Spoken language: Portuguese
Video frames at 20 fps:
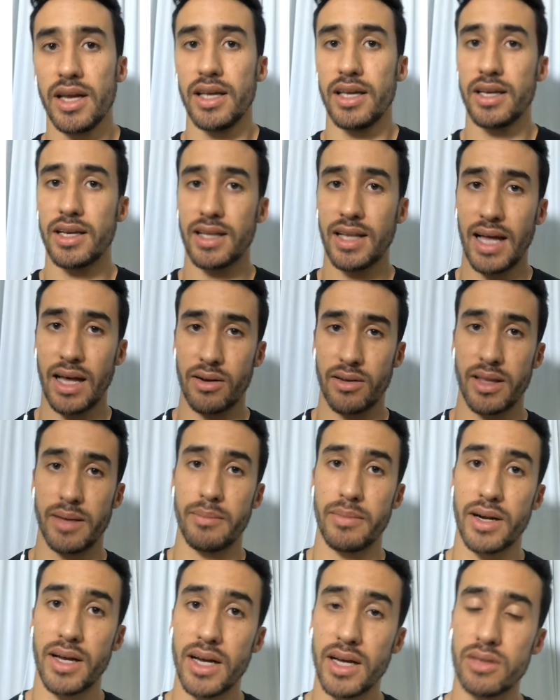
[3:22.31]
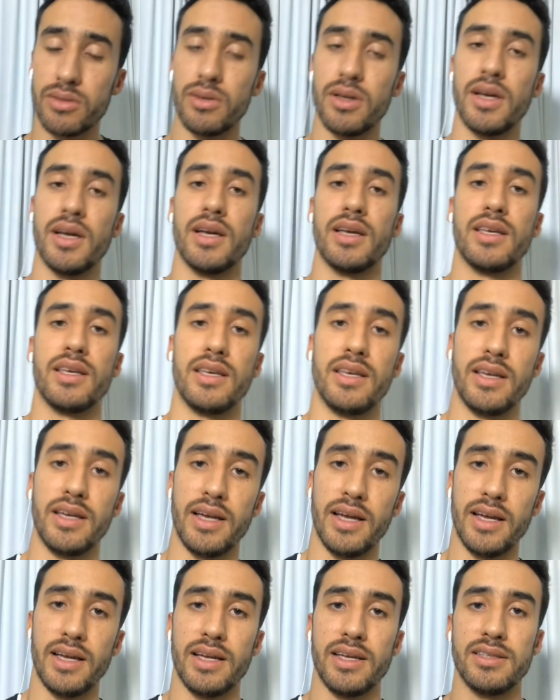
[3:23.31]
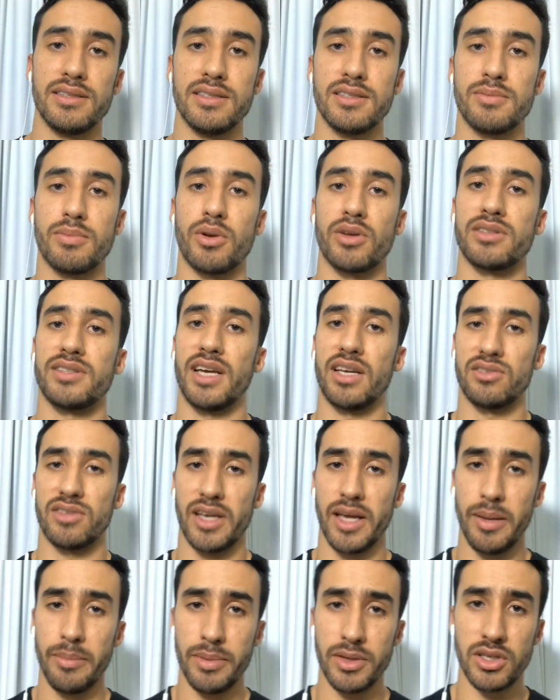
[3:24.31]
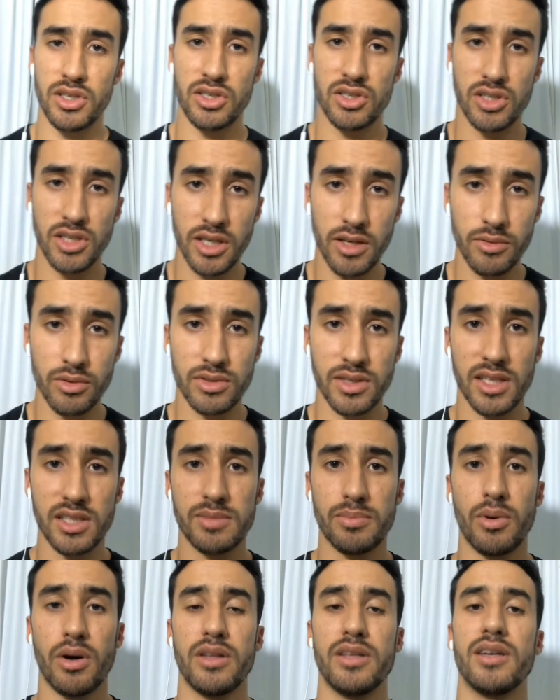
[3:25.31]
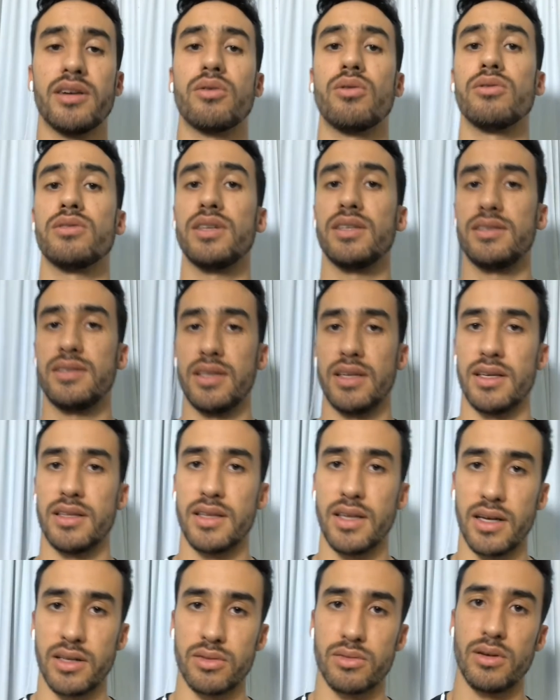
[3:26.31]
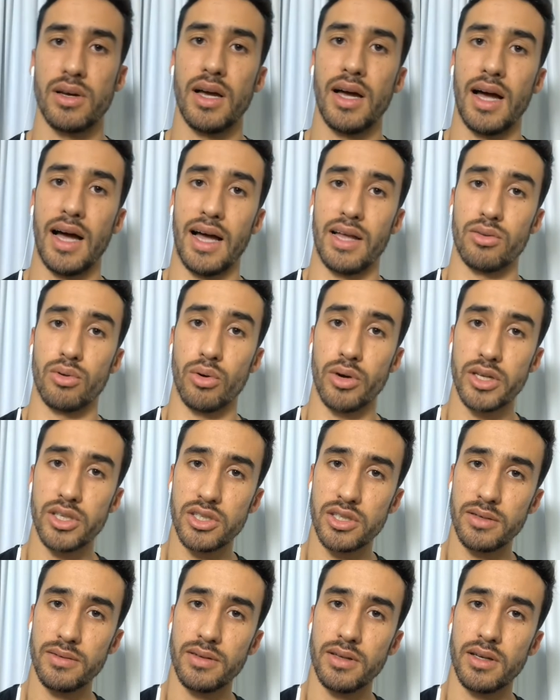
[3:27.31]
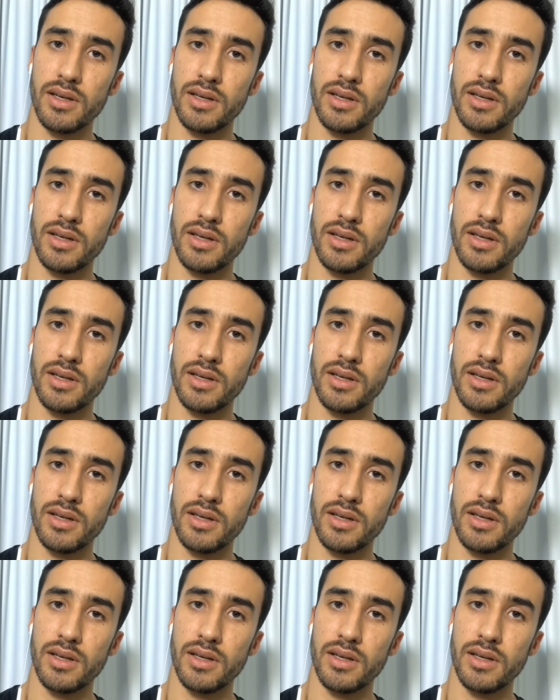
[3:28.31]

E claro, lembrando que esses processos repetitivos eles podem acontecer tanto à noite